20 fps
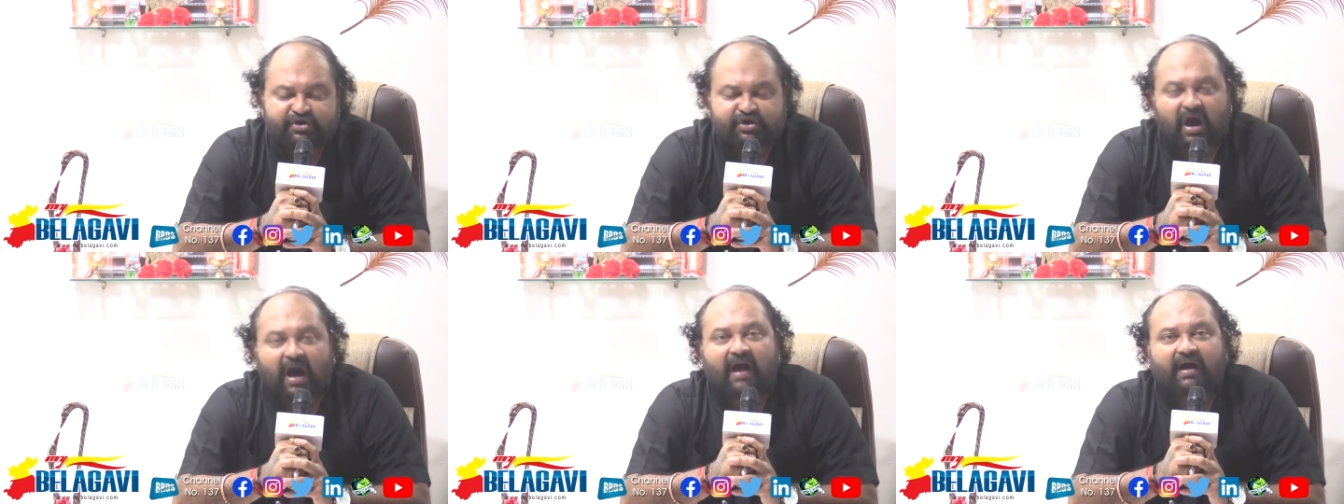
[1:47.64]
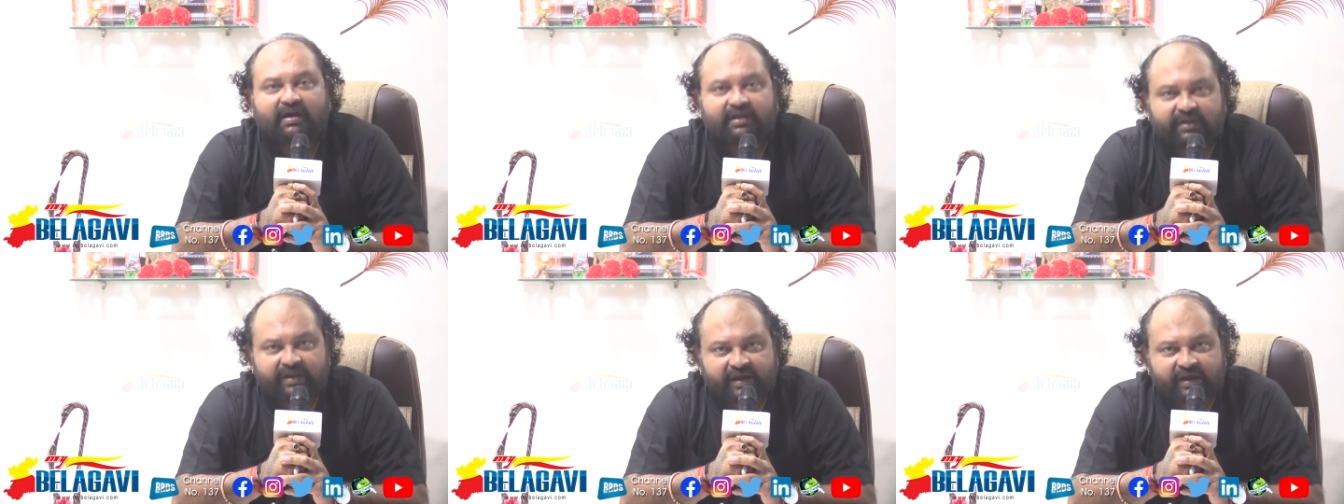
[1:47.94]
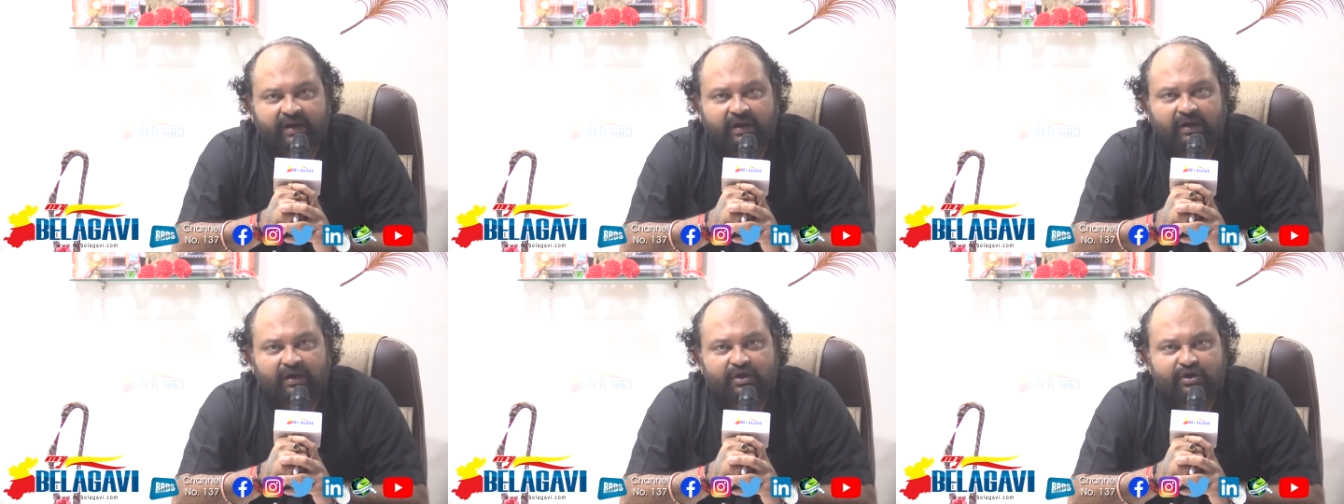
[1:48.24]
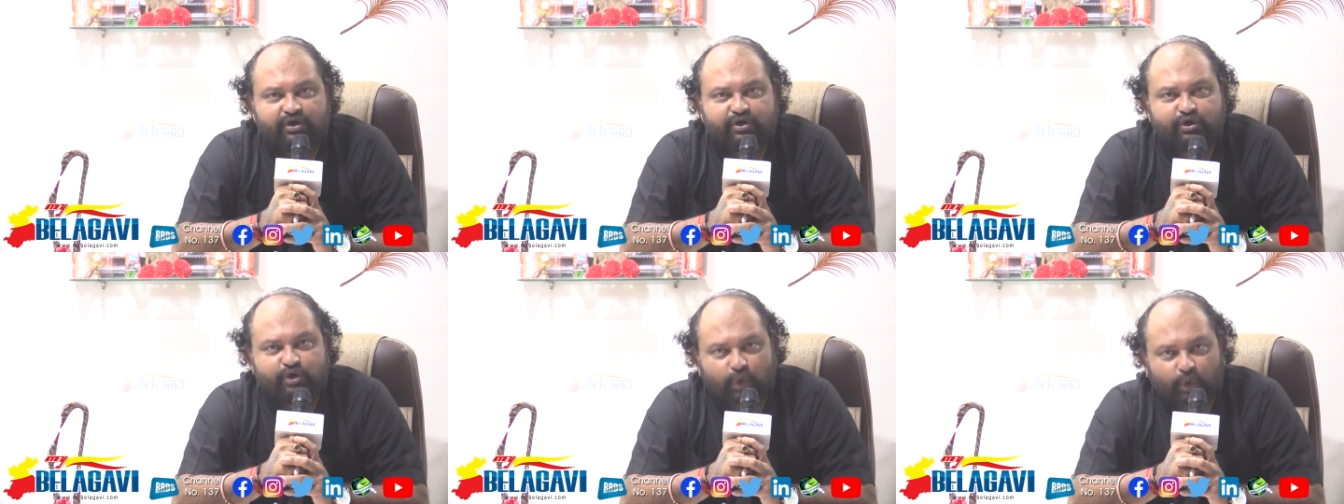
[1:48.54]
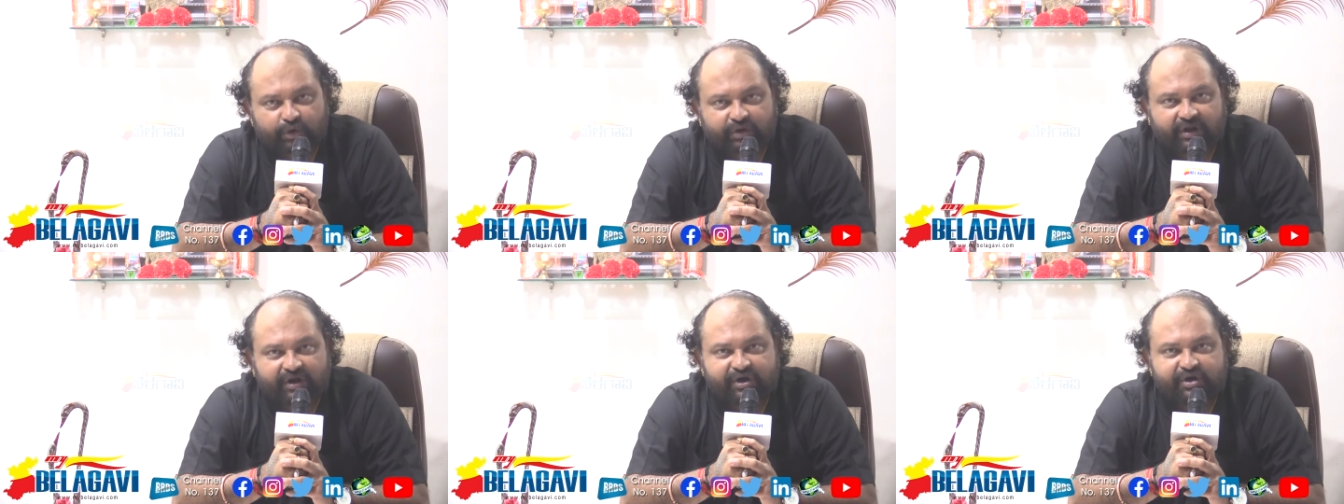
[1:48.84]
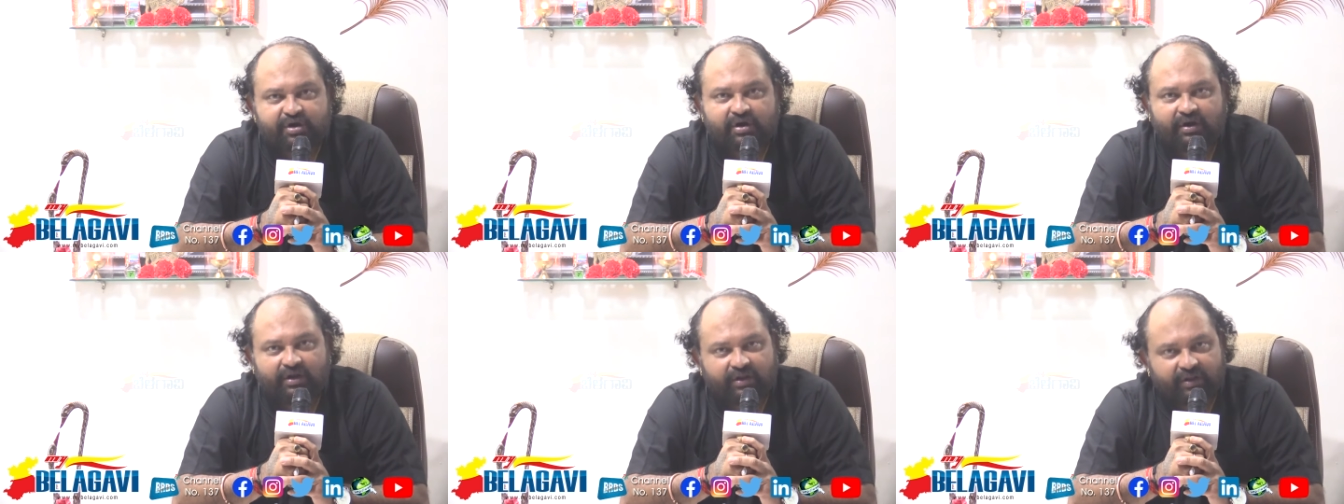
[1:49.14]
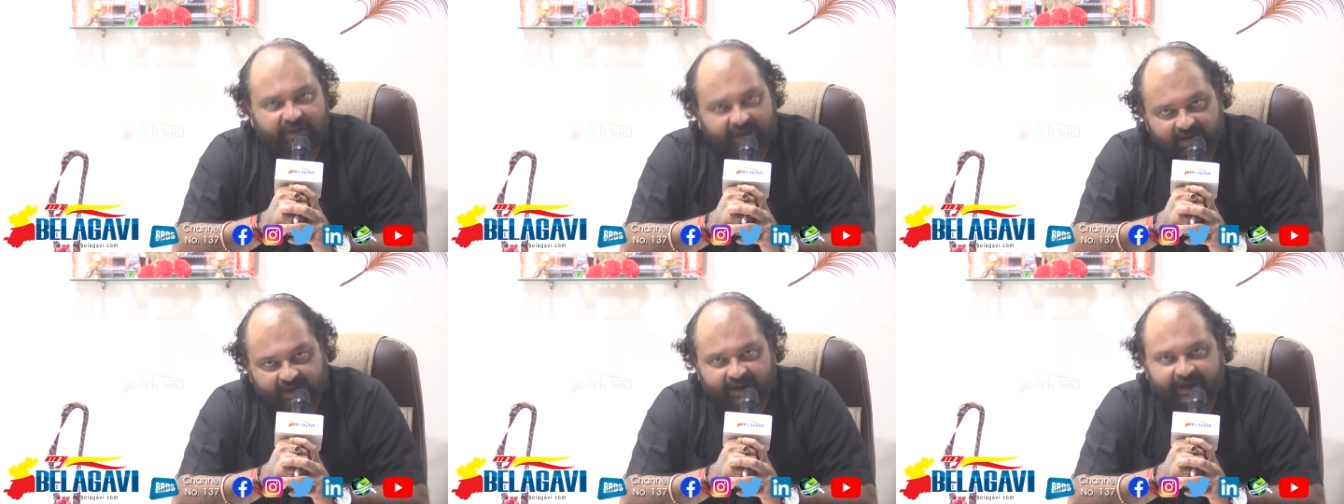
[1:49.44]
जागतिक ज्योतिष
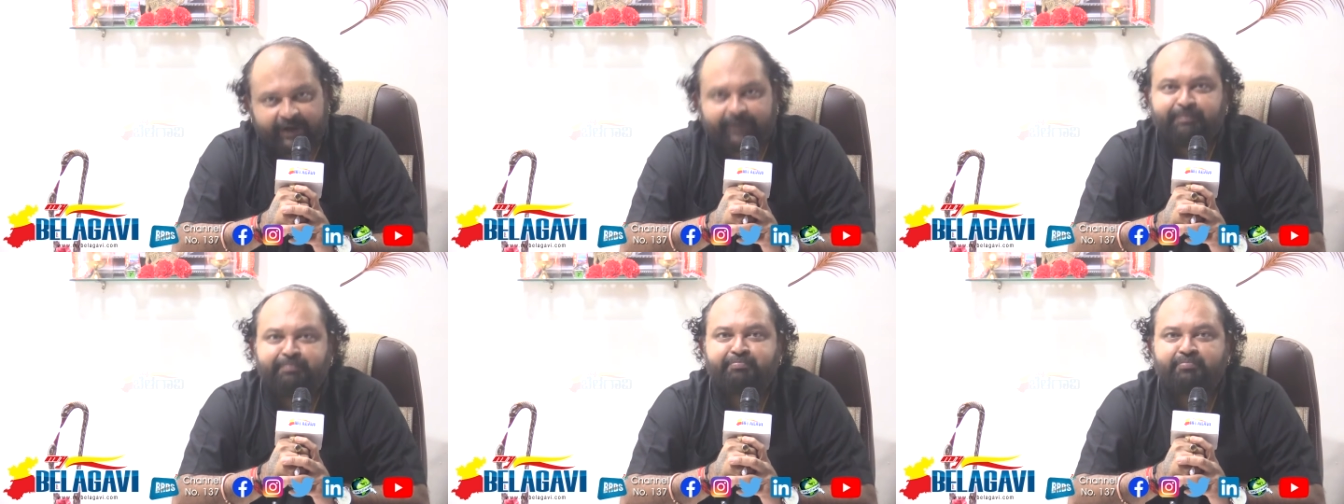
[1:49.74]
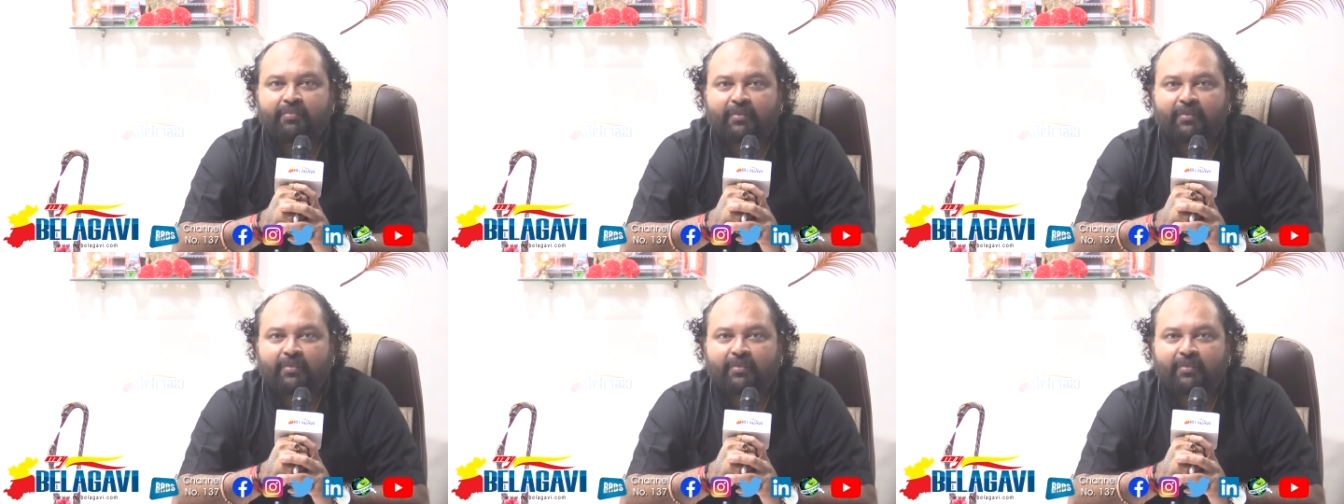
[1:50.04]
दिन है